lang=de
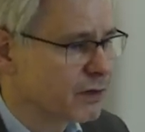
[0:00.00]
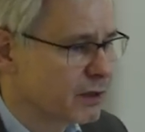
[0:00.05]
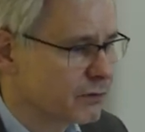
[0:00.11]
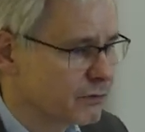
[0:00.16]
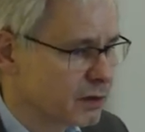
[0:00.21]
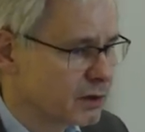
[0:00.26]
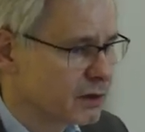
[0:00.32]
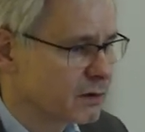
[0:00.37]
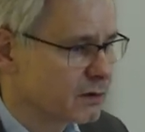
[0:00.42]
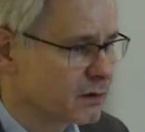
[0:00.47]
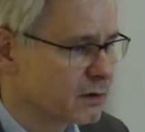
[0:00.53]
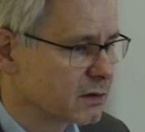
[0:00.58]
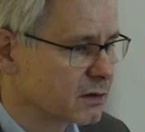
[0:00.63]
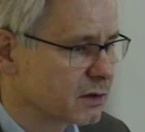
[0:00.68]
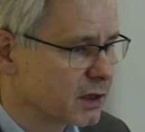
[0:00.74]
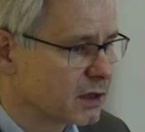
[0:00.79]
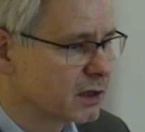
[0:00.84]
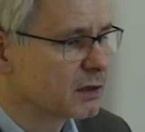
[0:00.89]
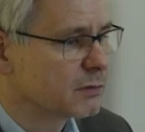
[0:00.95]
weil wir
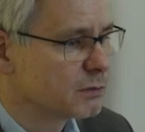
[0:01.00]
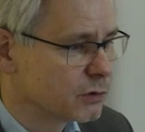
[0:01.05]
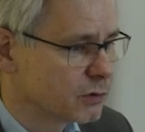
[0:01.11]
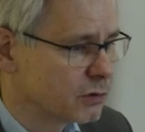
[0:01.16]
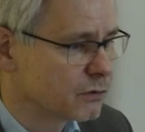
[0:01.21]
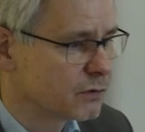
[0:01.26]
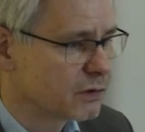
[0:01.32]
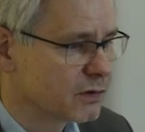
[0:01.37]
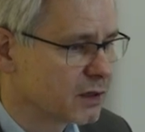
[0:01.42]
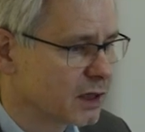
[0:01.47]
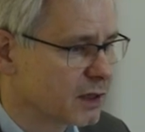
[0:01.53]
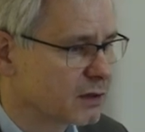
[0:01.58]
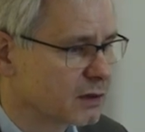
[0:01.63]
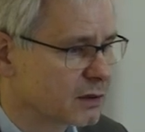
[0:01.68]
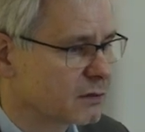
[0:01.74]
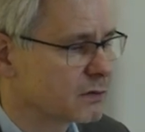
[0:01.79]
das dringende Bedürfnis hatten,